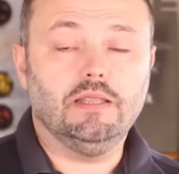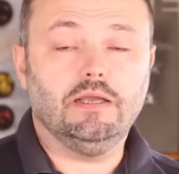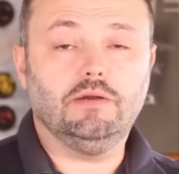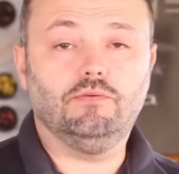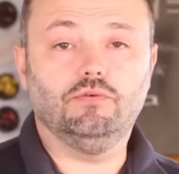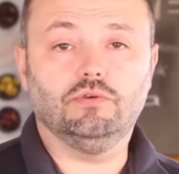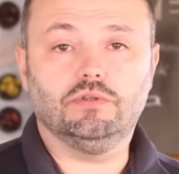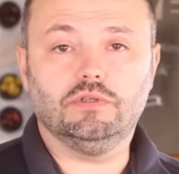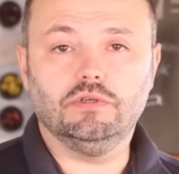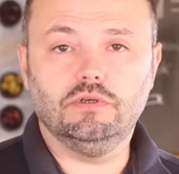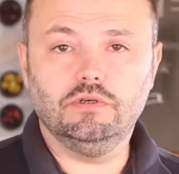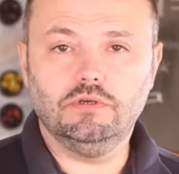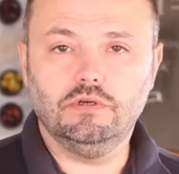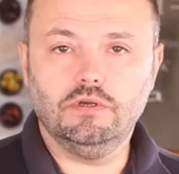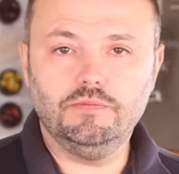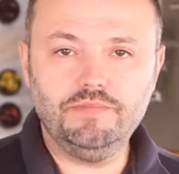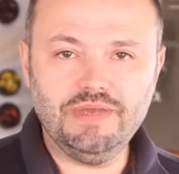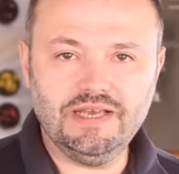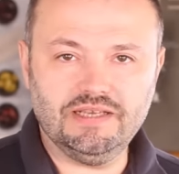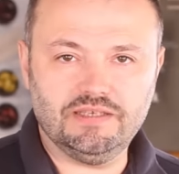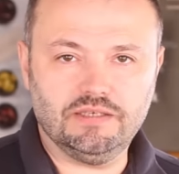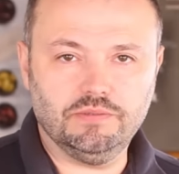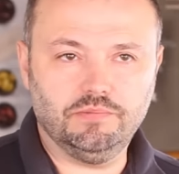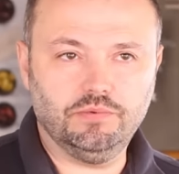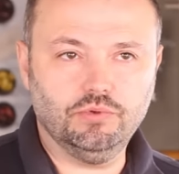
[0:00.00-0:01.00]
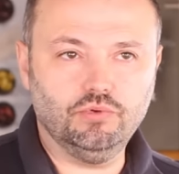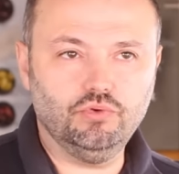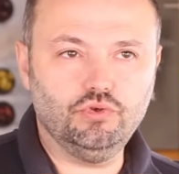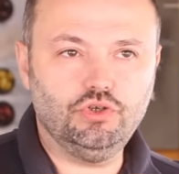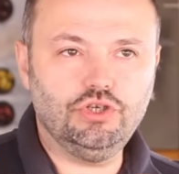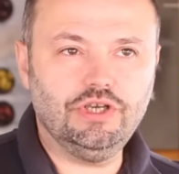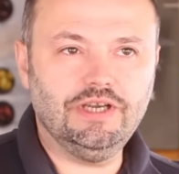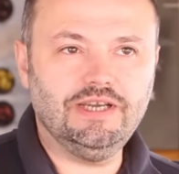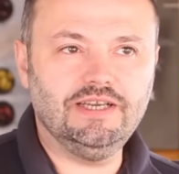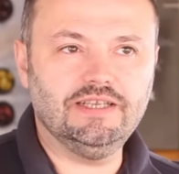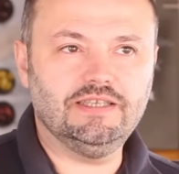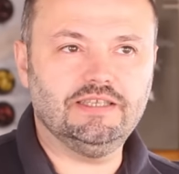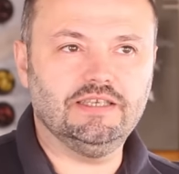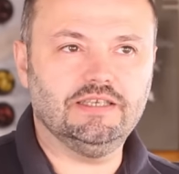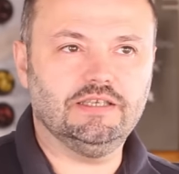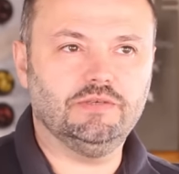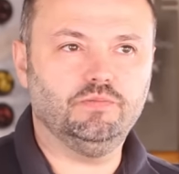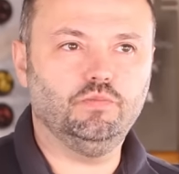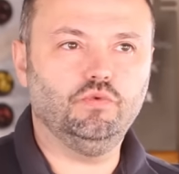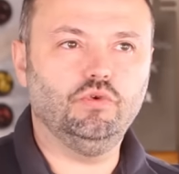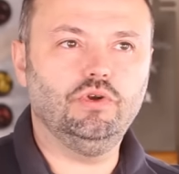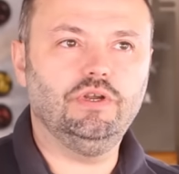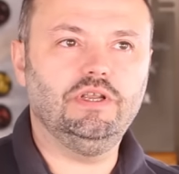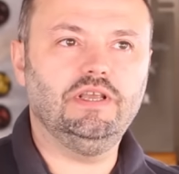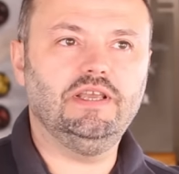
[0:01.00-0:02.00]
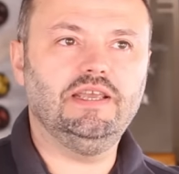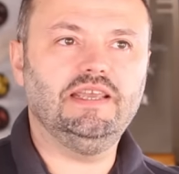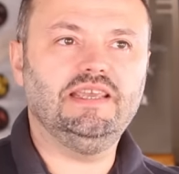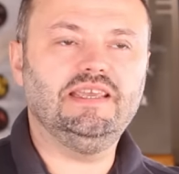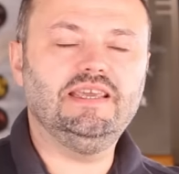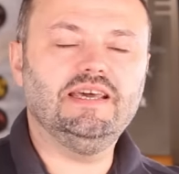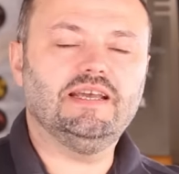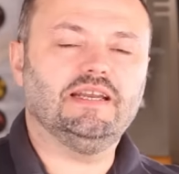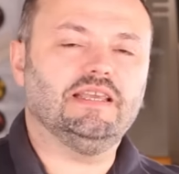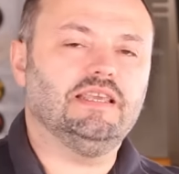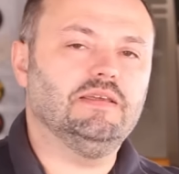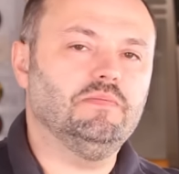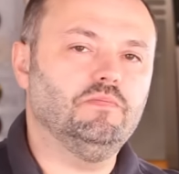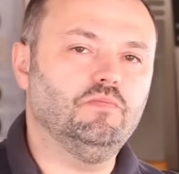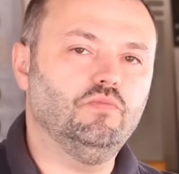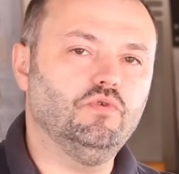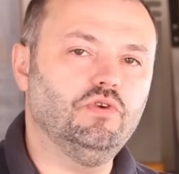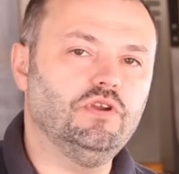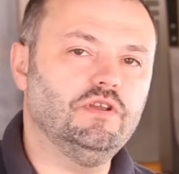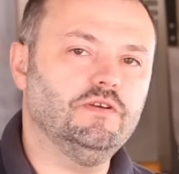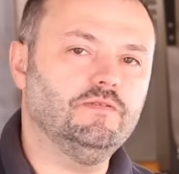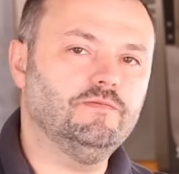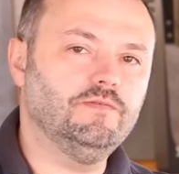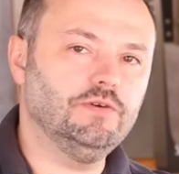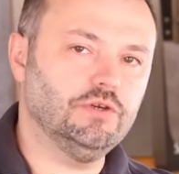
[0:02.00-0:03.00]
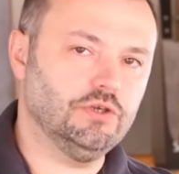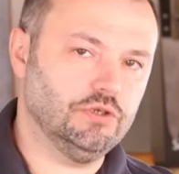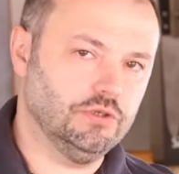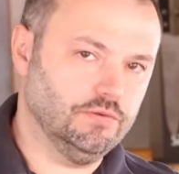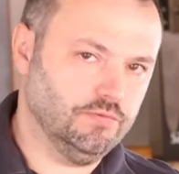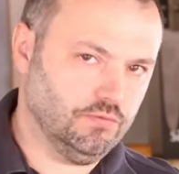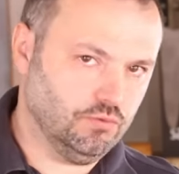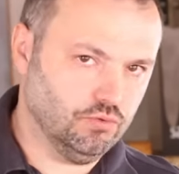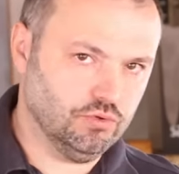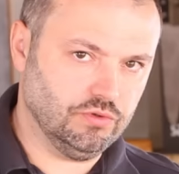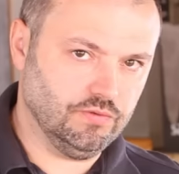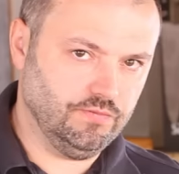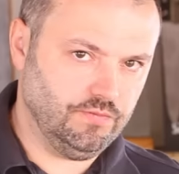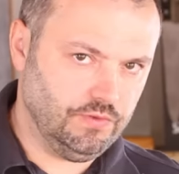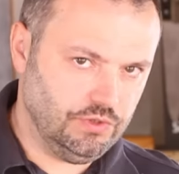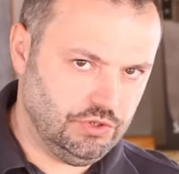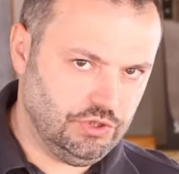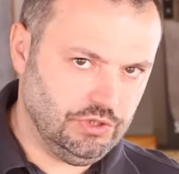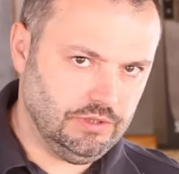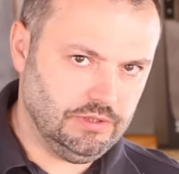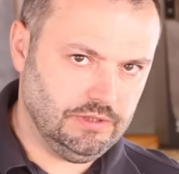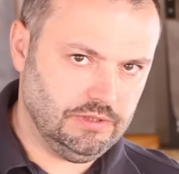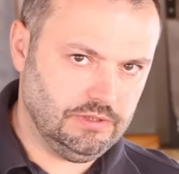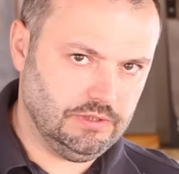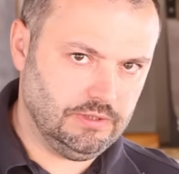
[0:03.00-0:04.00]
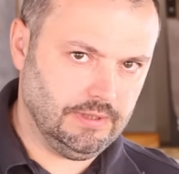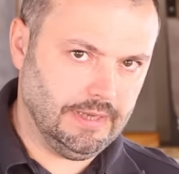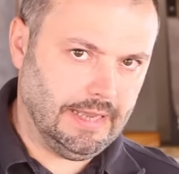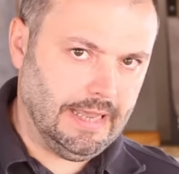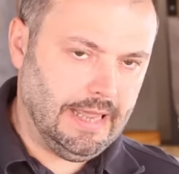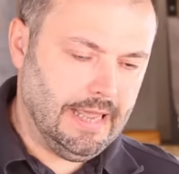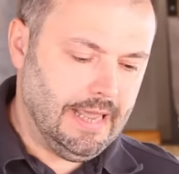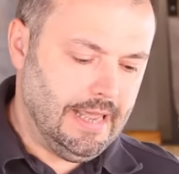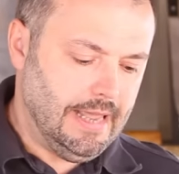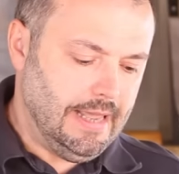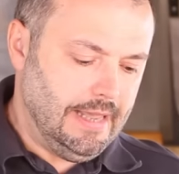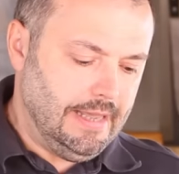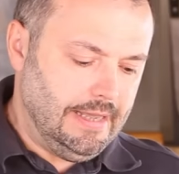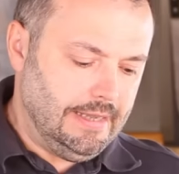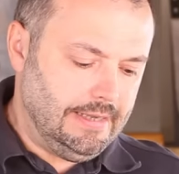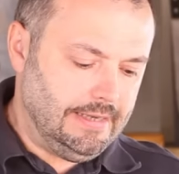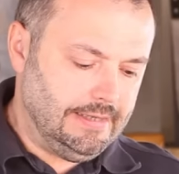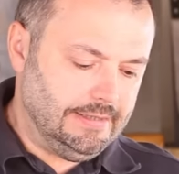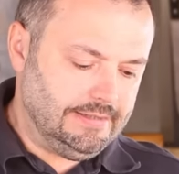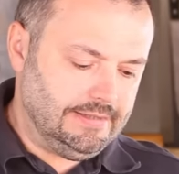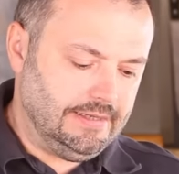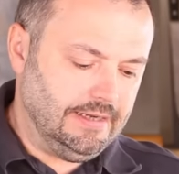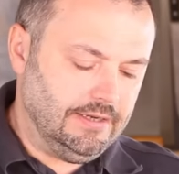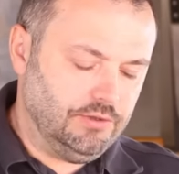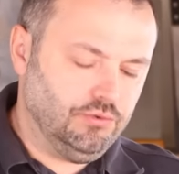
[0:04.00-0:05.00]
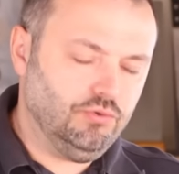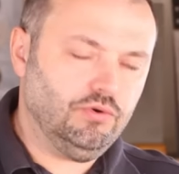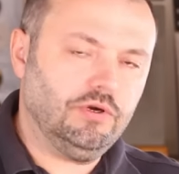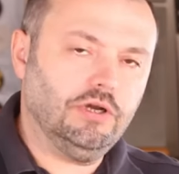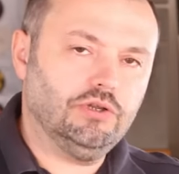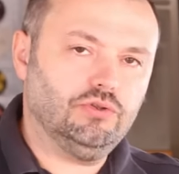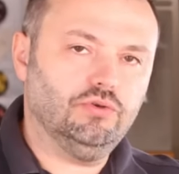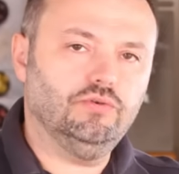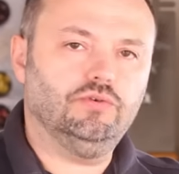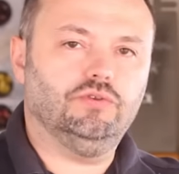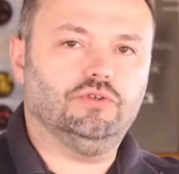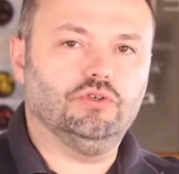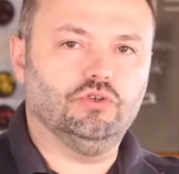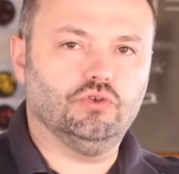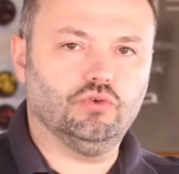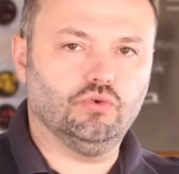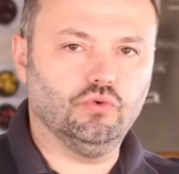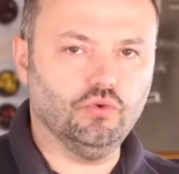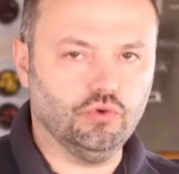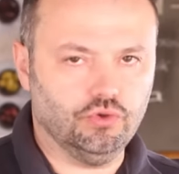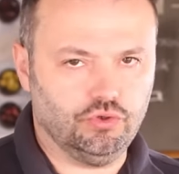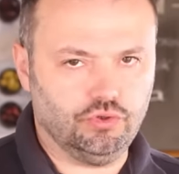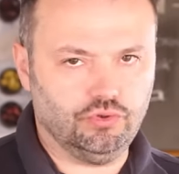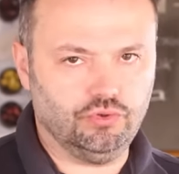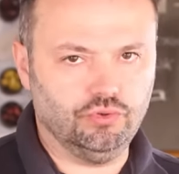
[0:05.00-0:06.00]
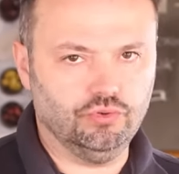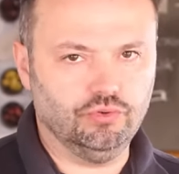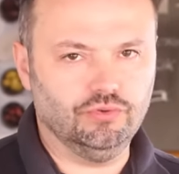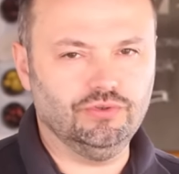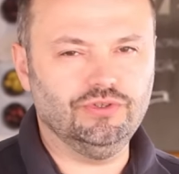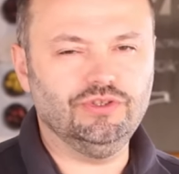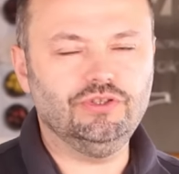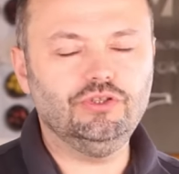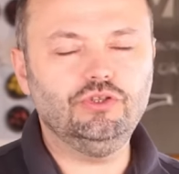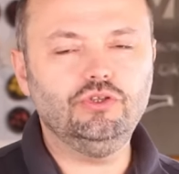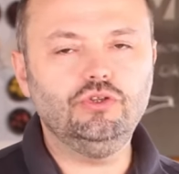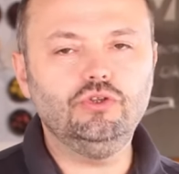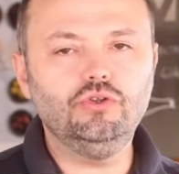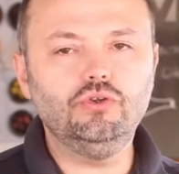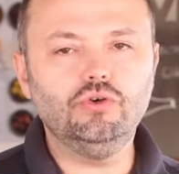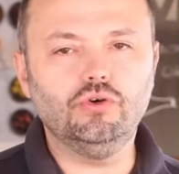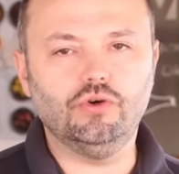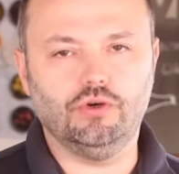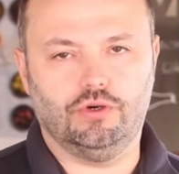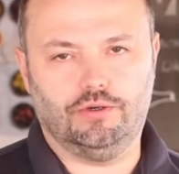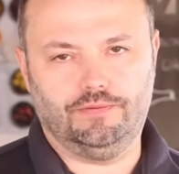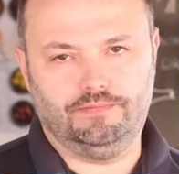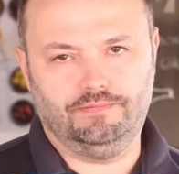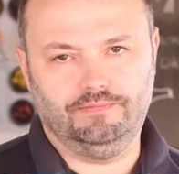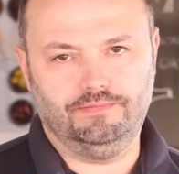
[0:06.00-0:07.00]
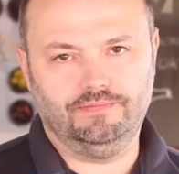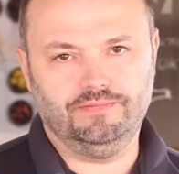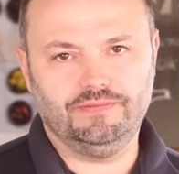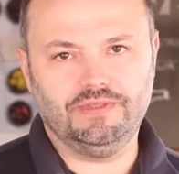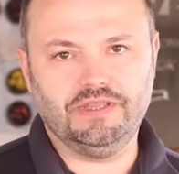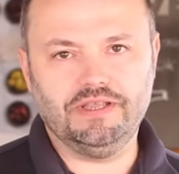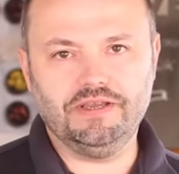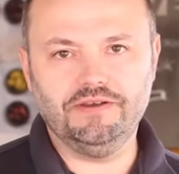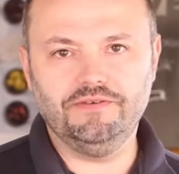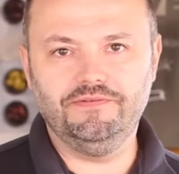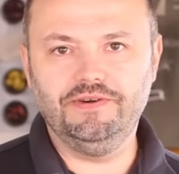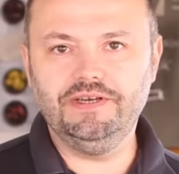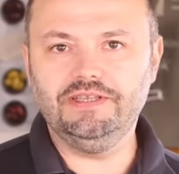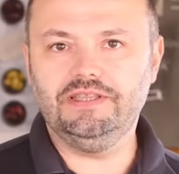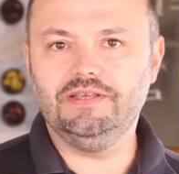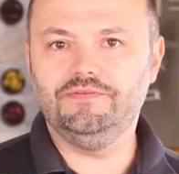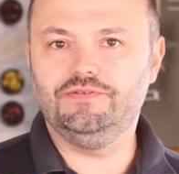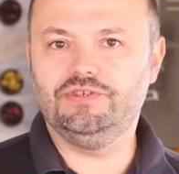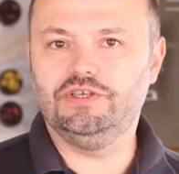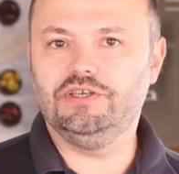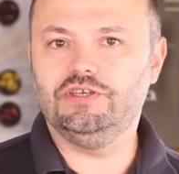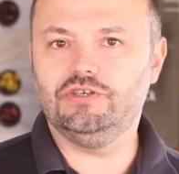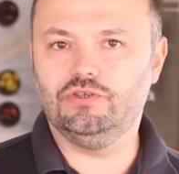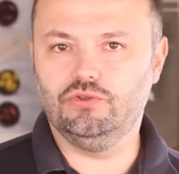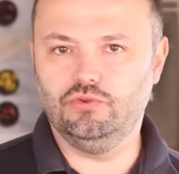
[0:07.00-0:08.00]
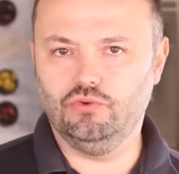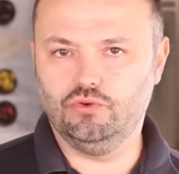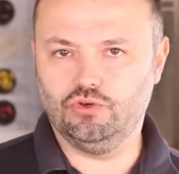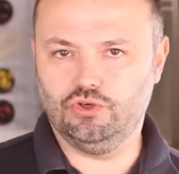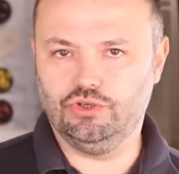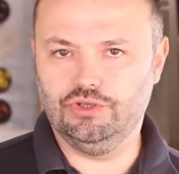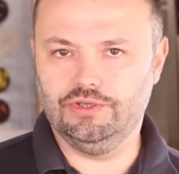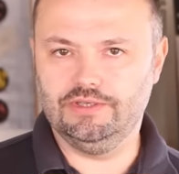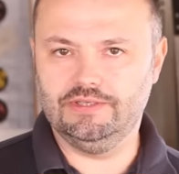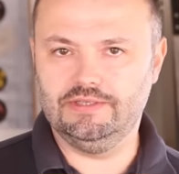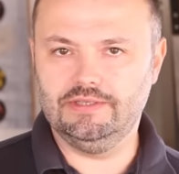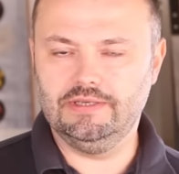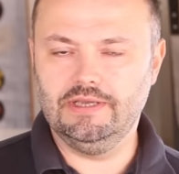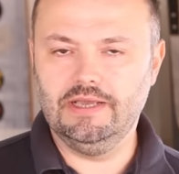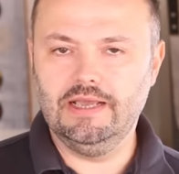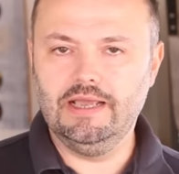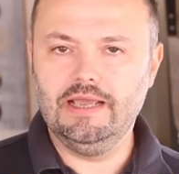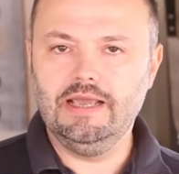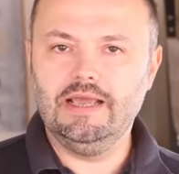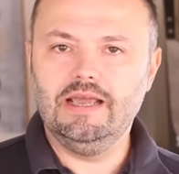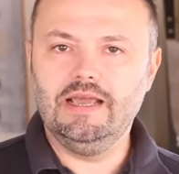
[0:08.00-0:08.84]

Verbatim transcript: Так вот, э, мясо получается с более ярким, более выраженным вкусом ветчинности, если оно готовится с костью. Но в этом вся сложность.